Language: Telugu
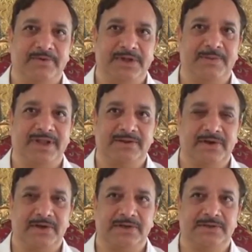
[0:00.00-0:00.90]
అభివృద్ధి
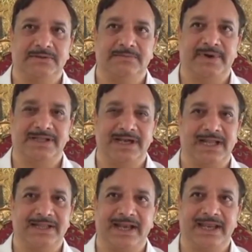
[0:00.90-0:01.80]
పథకంలో
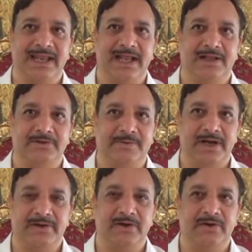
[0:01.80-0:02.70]
ప్రజలందరికీ
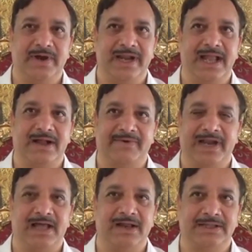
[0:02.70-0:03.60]
అందుబాటులో ఉండి ఆ
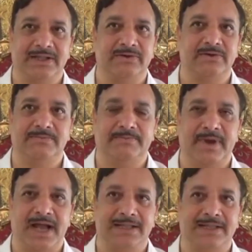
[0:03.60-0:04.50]
ఫలాలు అందరూ
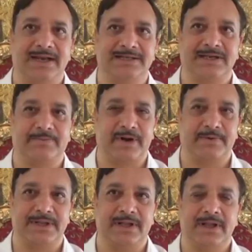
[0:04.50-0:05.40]
ఆంధ్ర రాష్ట్ర
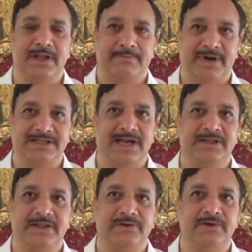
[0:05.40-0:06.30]

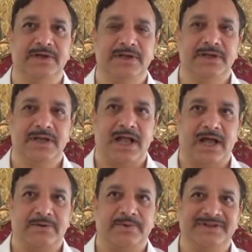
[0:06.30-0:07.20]
ప్రజలందరూ
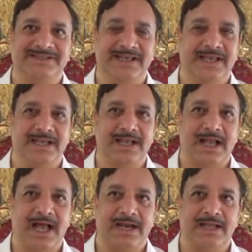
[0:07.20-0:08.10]
అనుభవించి
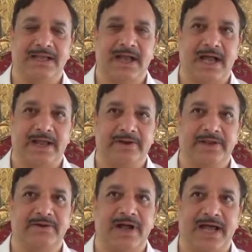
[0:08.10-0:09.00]

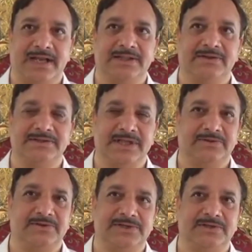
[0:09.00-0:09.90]
ఆరోగ్యం ఆనందం
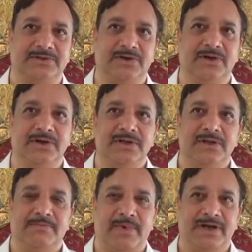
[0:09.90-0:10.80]
సంతోషంతో
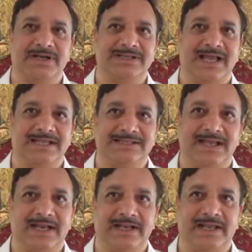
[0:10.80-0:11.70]
మనల్ని
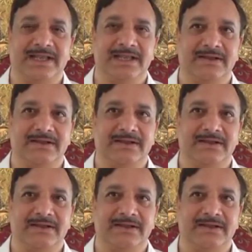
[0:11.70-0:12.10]
సాగించాలని